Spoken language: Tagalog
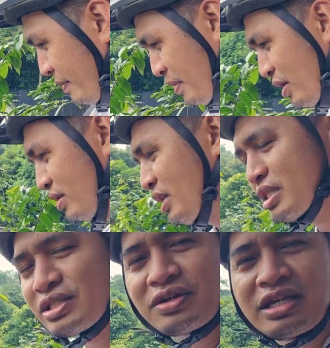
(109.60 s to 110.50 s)
Meron
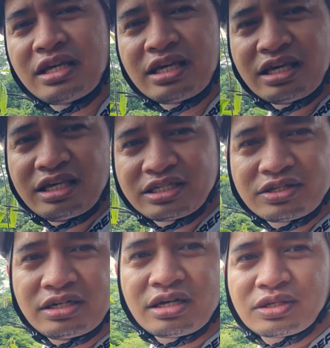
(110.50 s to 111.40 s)
history,
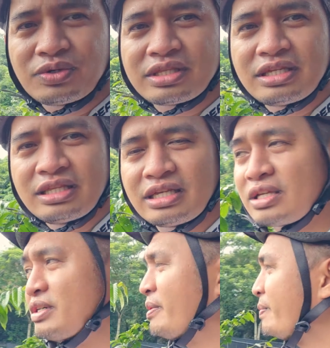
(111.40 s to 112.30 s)
history nakasulat din
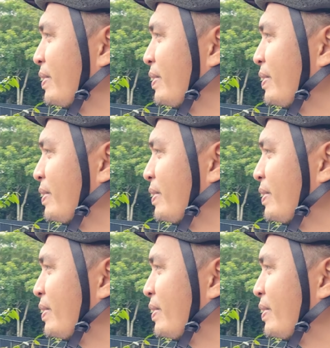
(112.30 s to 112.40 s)
dito.